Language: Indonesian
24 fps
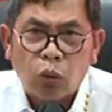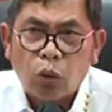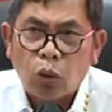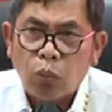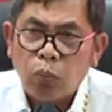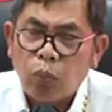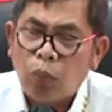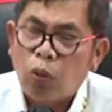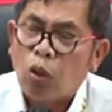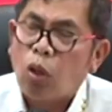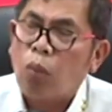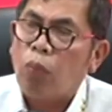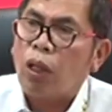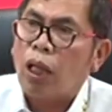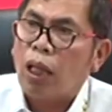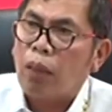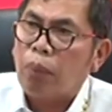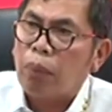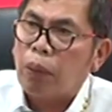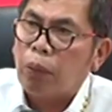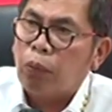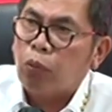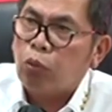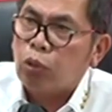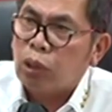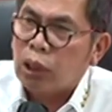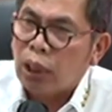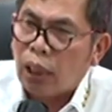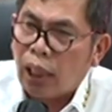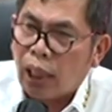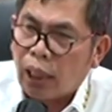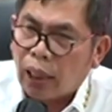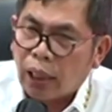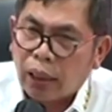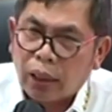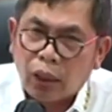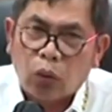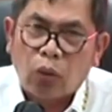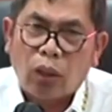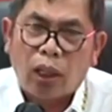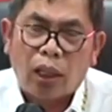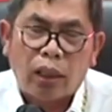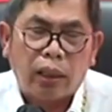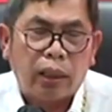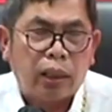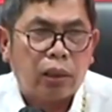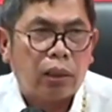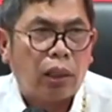hukum mau ngomong apapun silakan itu
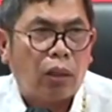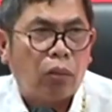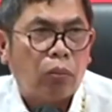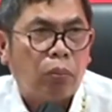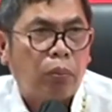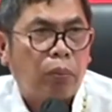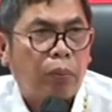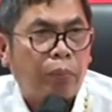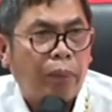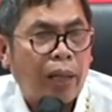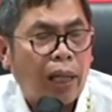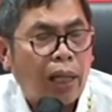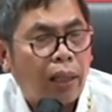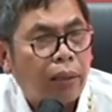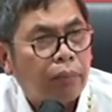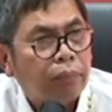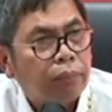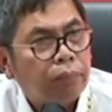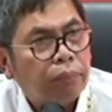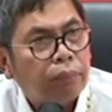hak dia selaku pembela.